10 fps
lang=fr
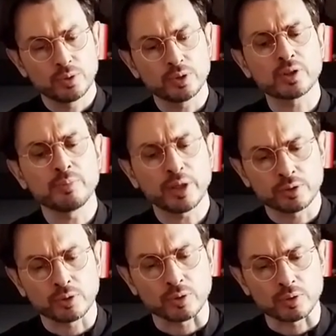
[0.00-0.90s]
Tu écris
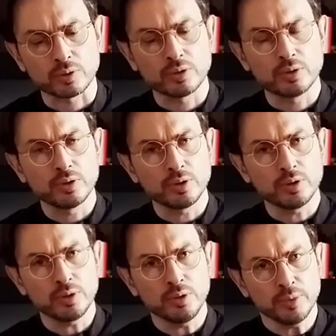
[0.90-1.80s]
maintenant,
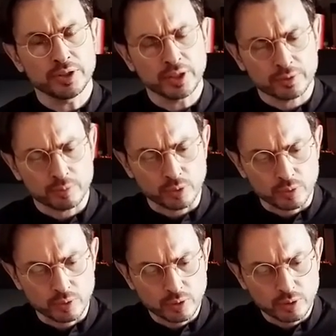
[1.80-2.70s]

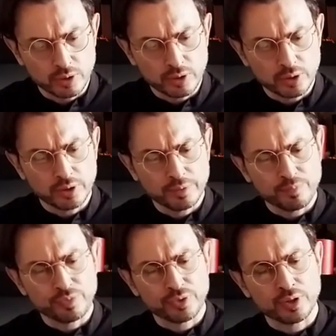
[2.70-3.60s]
immédiatement,
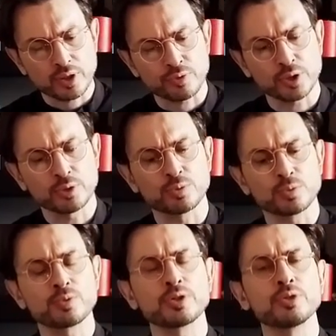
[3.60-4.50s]
afin de
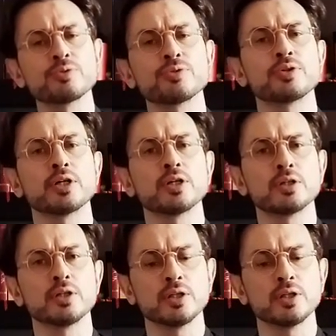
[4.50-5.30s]
trouver enfin